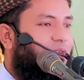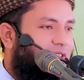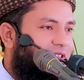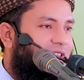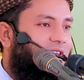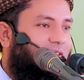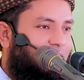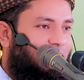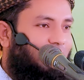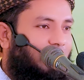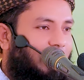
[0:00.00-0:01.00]
করতেছে
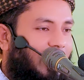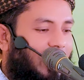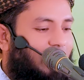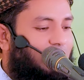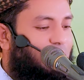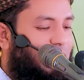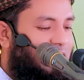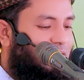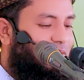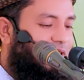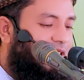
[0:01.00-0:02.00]
যেমন
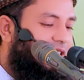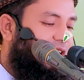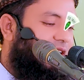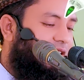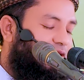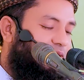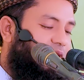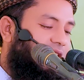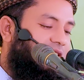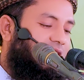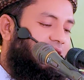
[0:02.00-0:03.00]
মাঝে মধ্যে শুনি
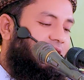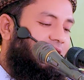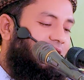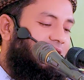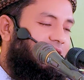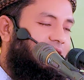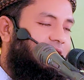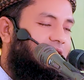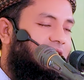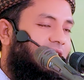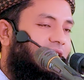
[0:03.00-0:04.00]
যে
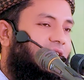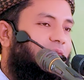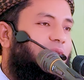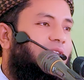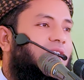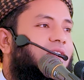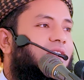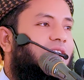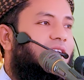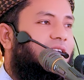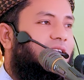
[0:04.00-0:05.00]
চায়নার
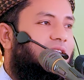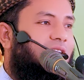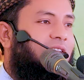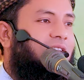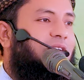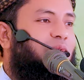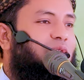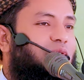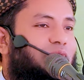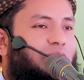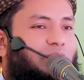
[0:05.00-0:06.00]
বিজ্ঞানীরা কৃত্রিম
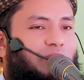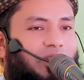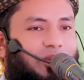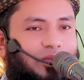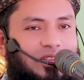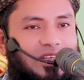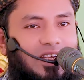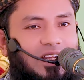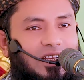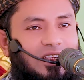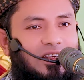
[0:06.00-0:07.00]
সূর্য তৈরি করছে
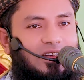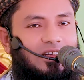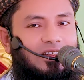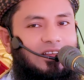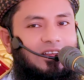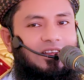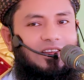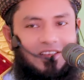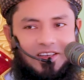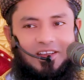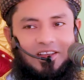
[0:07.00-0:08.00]

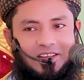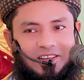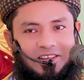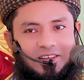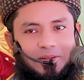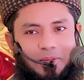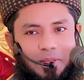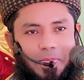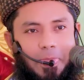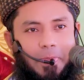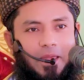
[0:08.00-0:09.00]
ঠিক না
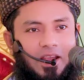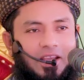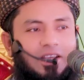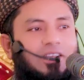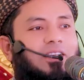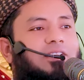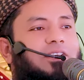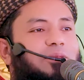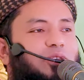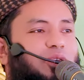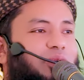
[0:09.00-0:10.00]
এই
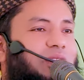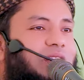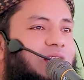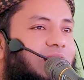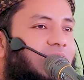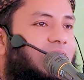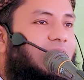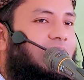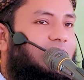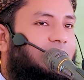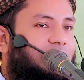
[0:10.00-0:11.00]
কৃত্রিম সূর্যের
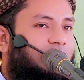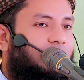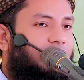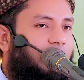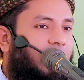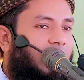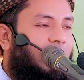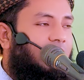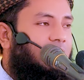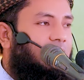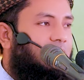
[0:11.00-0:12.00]
দ্বারায়
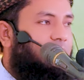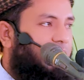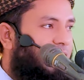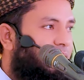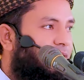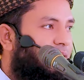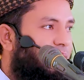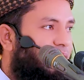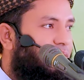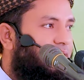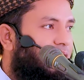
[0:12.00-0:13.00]
পৃথিবীর
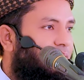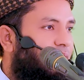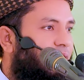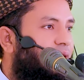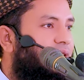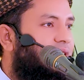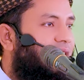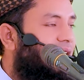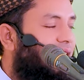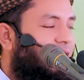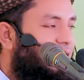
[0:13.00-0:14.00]
মানুষের মরণ
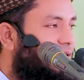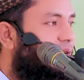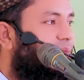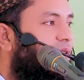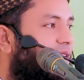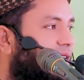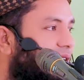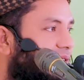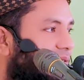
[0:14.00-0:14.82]
ছাড়া আর কিছু হবে না